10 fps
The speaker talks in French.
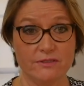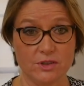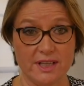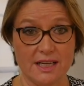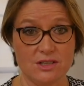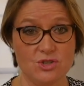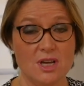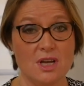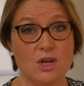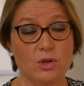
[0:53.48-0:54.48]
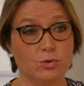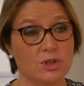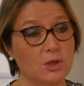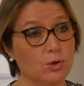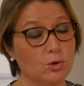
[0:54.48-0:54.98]
Avantage. Donc
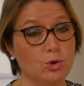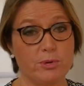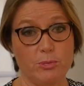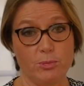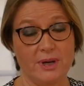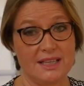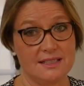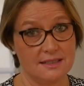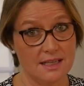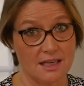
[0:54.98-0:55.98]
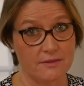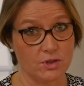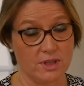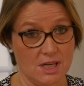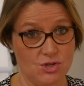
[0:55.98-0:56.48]
il regroupe à peu près cinq
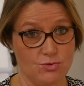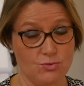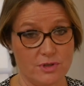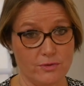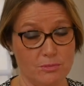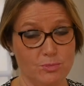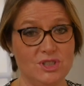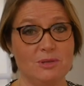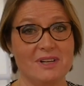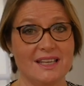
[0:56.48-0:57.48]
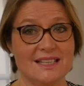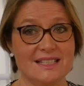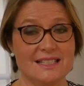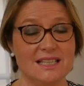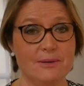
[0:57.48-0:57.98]
avantages. Nous avons une petite
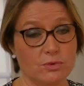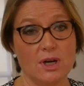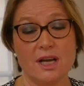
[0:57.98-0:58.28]
plaquette ici.